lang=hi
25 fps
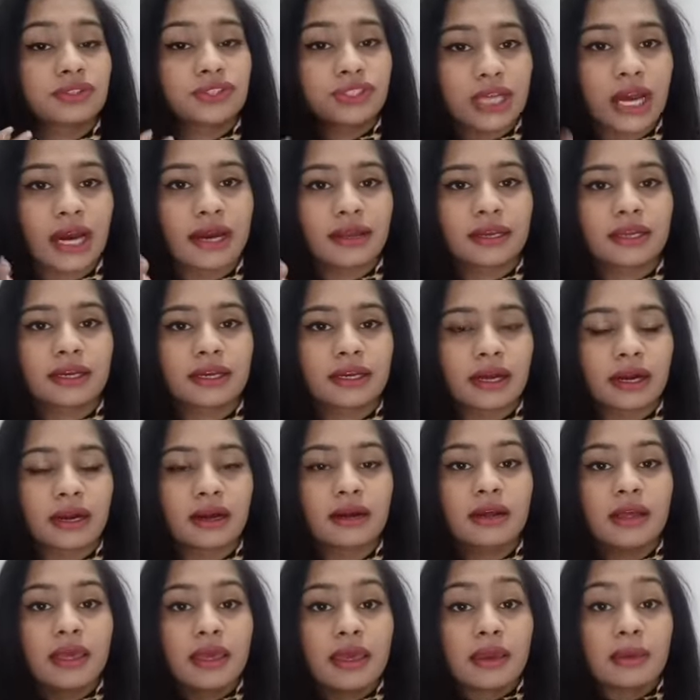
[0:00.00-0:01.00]
जाने का
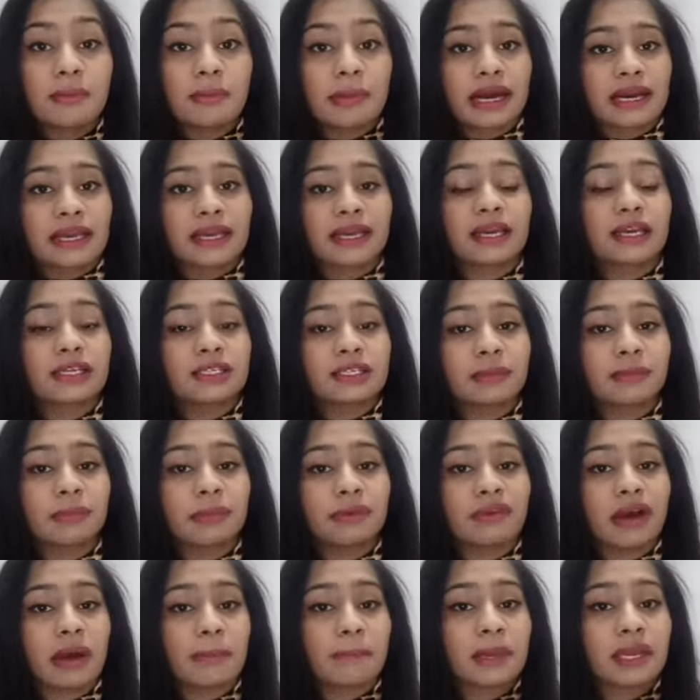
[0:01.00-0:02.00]
बाकी का जब
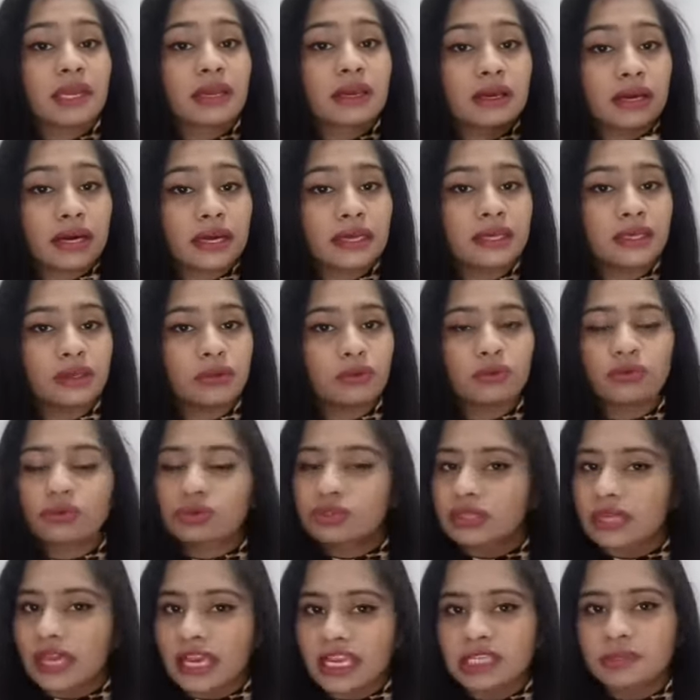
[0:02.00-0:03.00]
मैं वहाँ पे गई
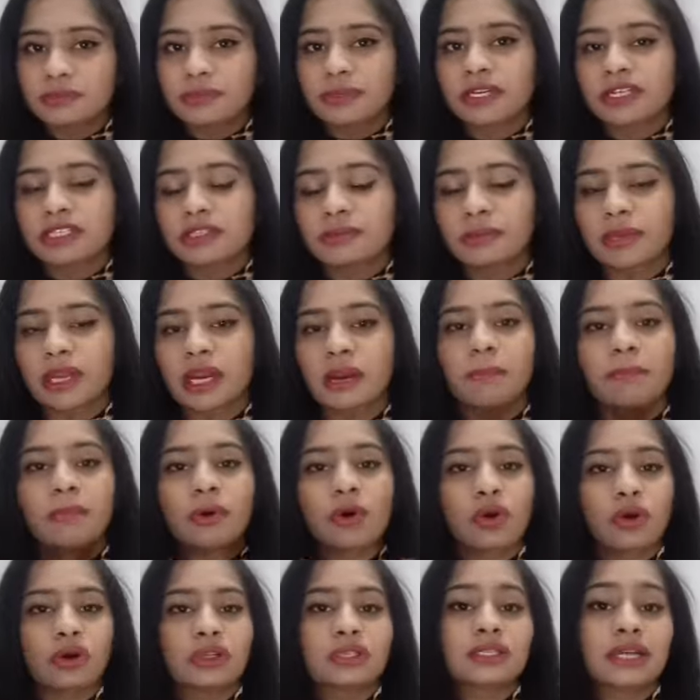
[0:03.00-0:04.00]
उसका एक्सपीरियंस मेरा
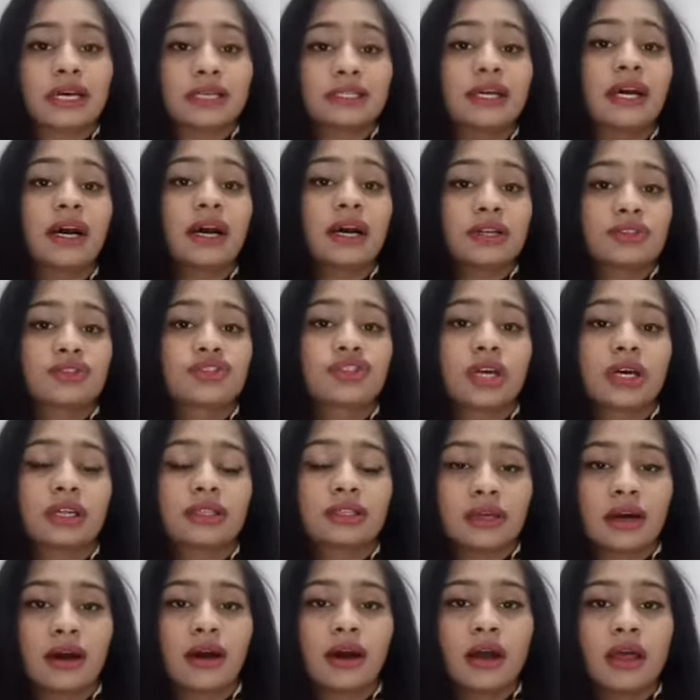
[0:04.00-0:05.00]
बहुत ज़्यादा अच्छा
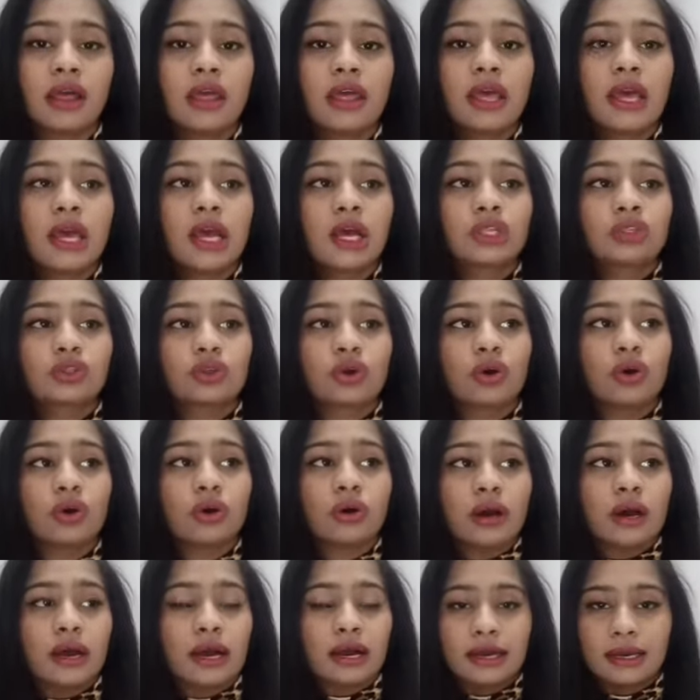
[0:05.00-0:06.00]
था तो
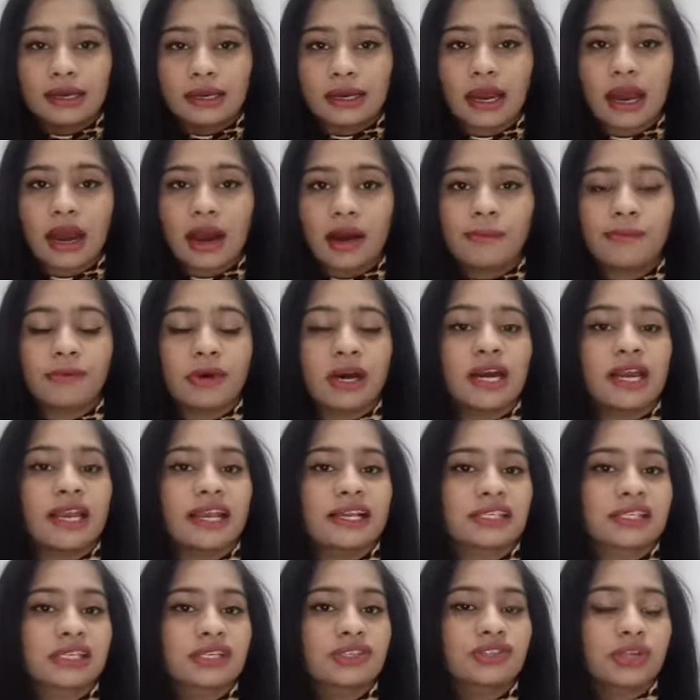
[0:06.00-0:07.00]
अगर आप वहाँ
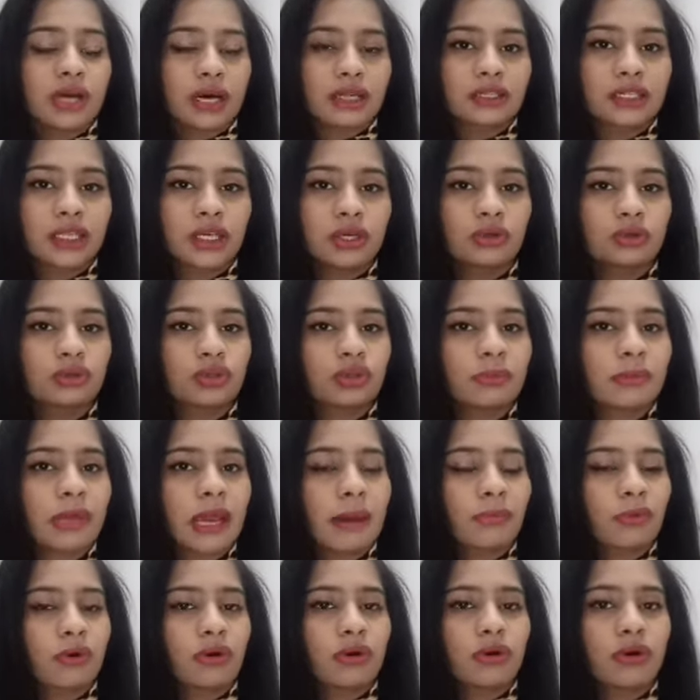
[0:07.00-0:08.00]
ऐसे जाते हो तो
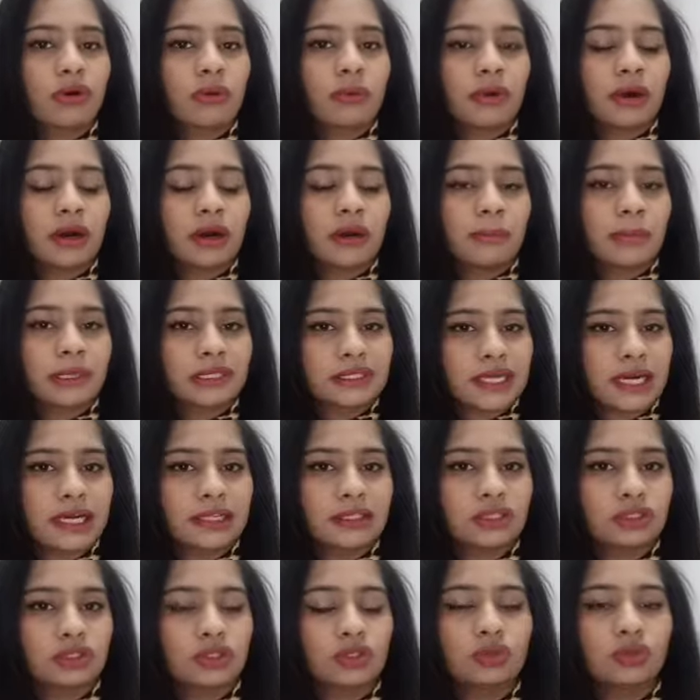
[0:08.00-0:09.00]
मैं आपको
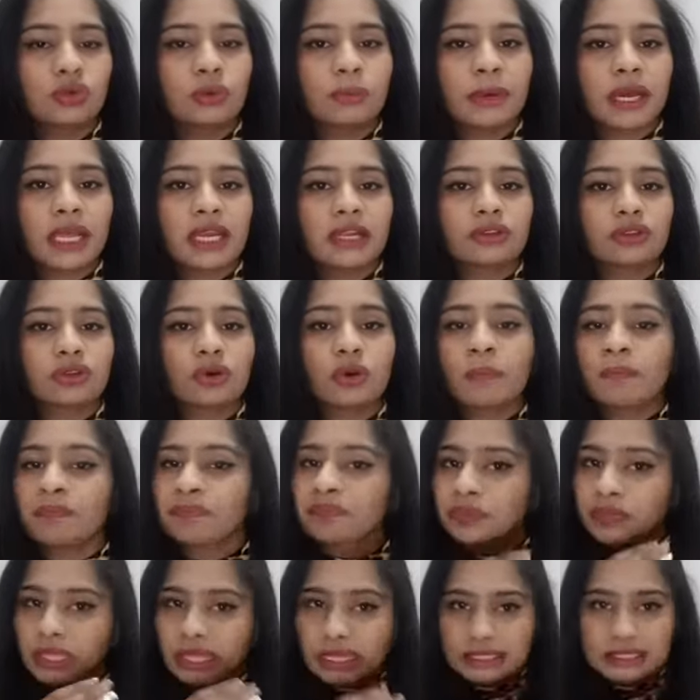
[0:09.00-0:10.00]
बता देती हूँ पहले तो
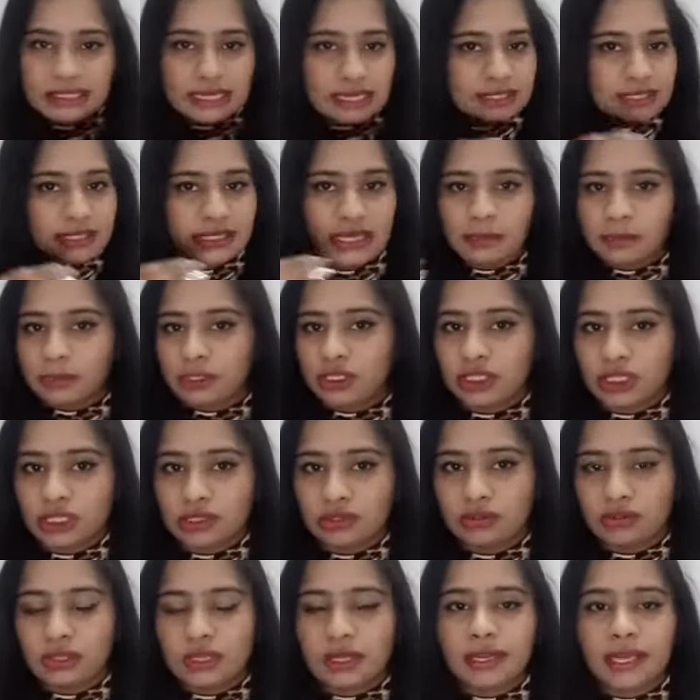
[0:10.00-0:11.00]
जैसे ही आप
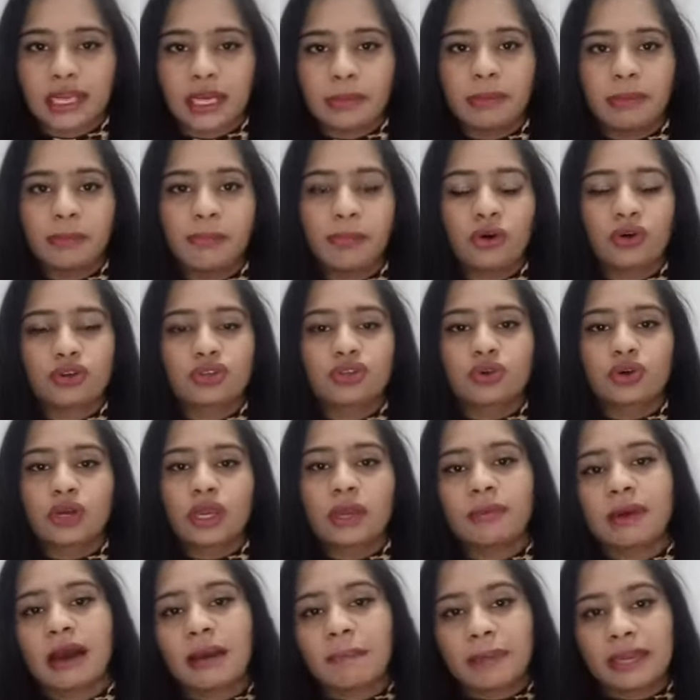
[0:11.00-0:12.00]
स्टेजू सर्किल पे
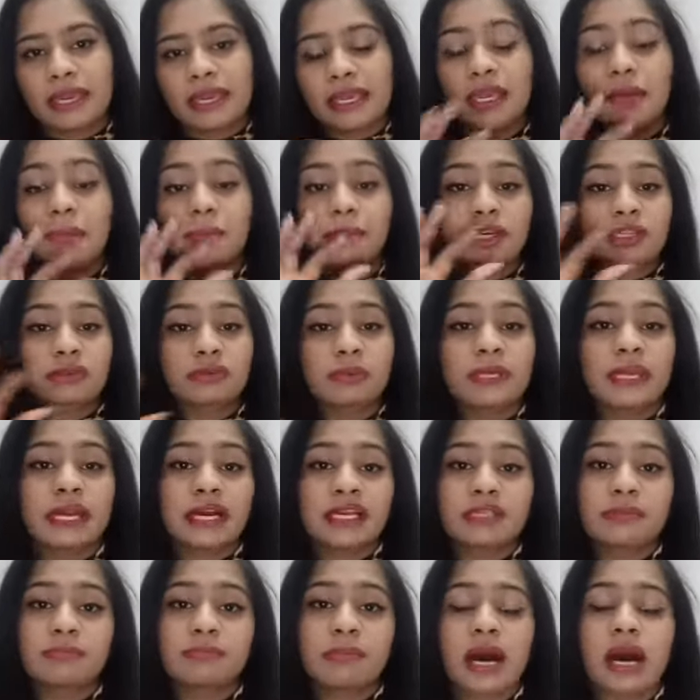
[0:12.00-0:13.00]
पहुंचोगे वहां पे एक
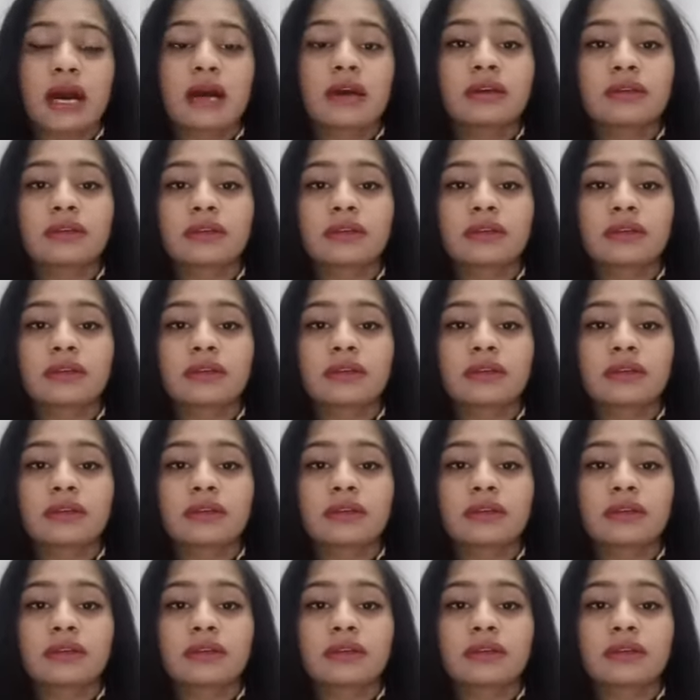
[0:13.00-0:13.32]
पृथ्वीराज माँ